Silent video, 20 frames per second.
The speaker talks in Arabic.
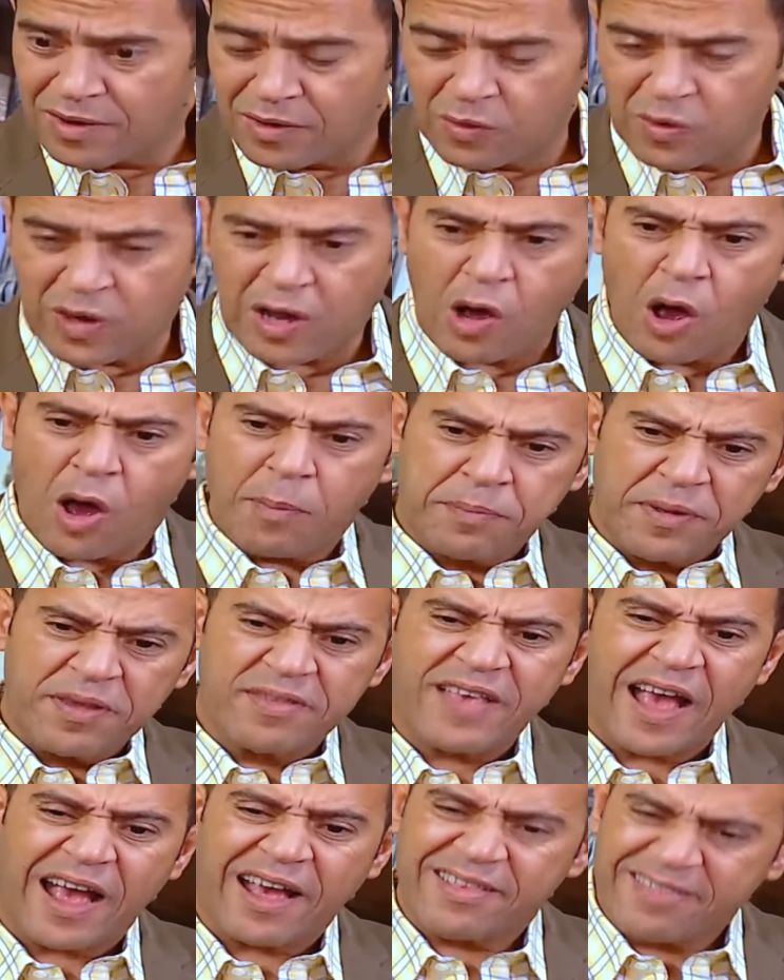الجواب
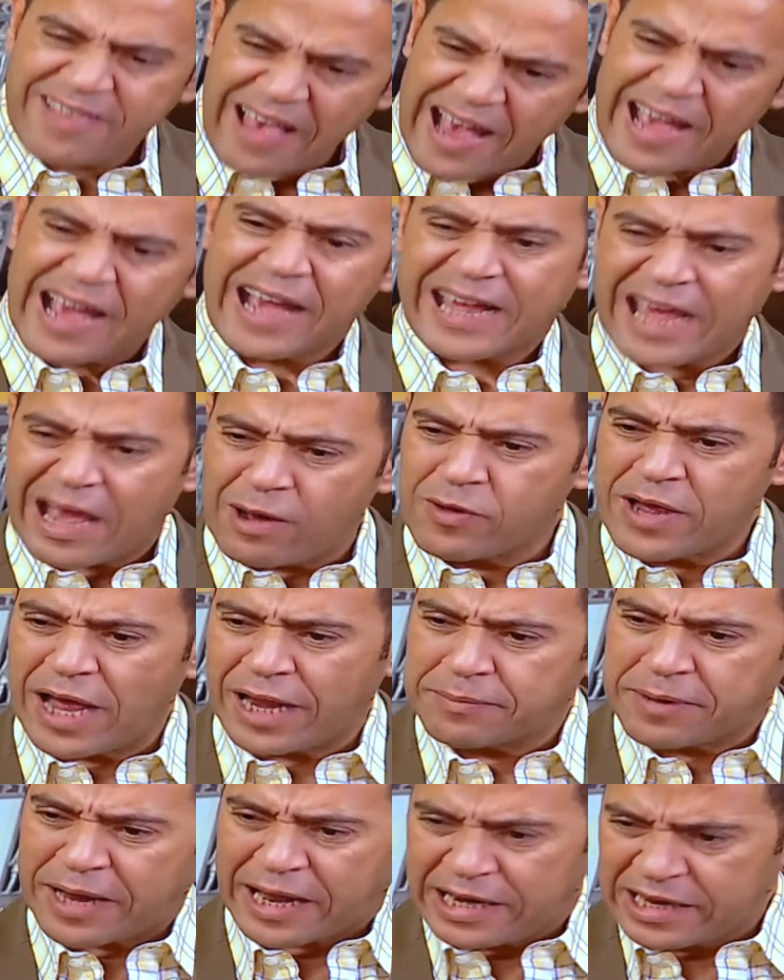بيزغزغك قوي
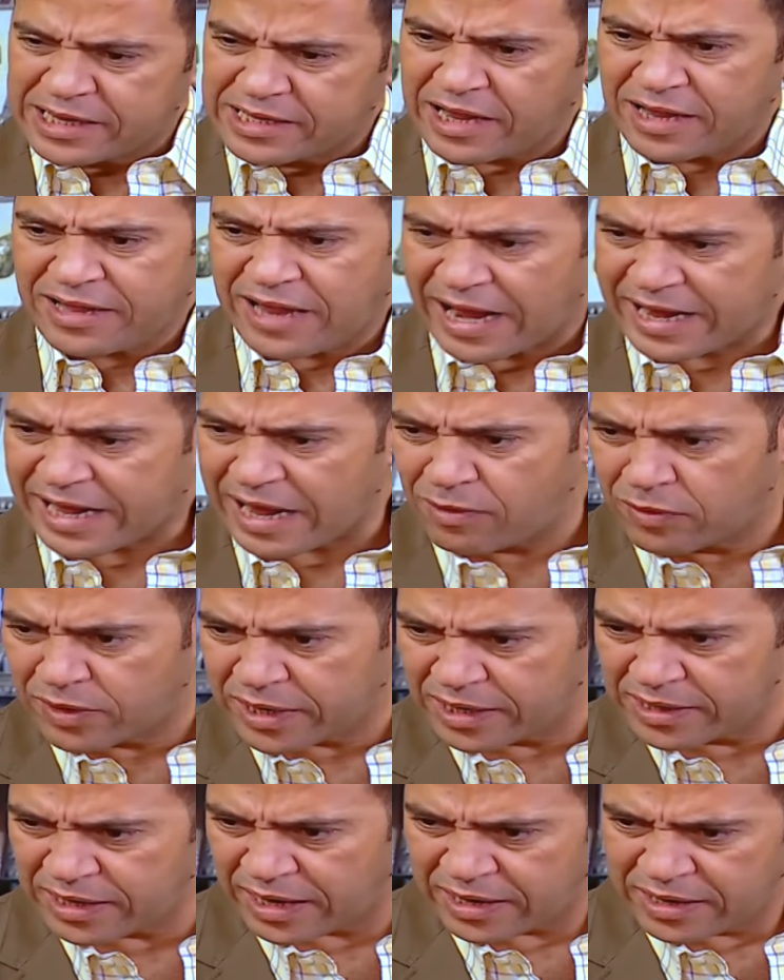يعني بيخليك تضحك قوي
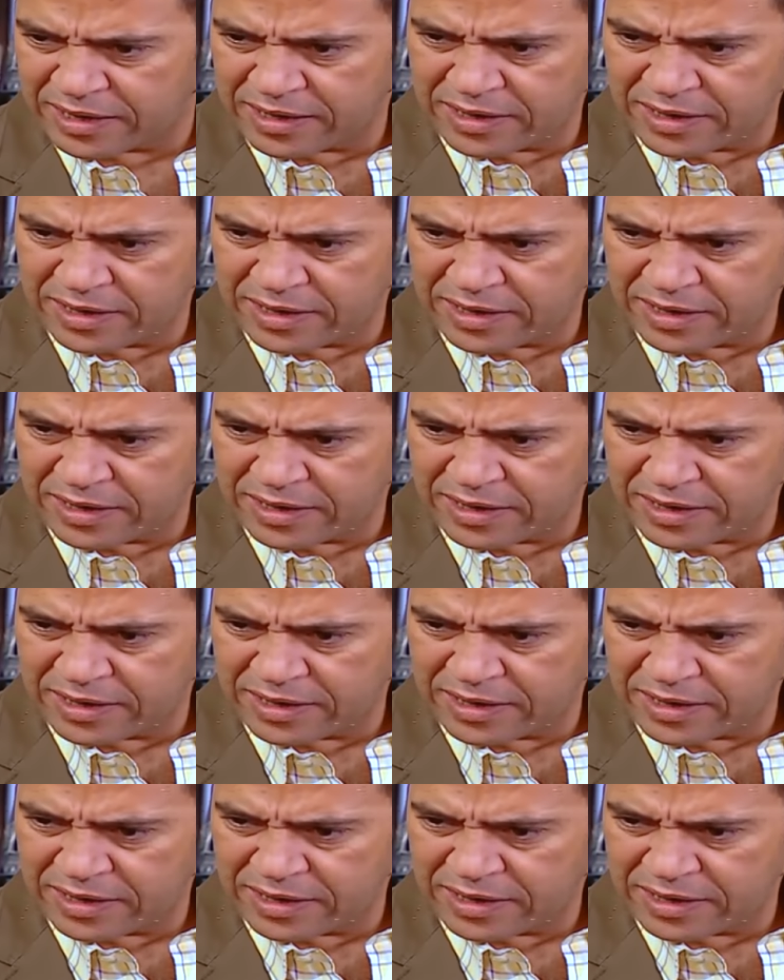كده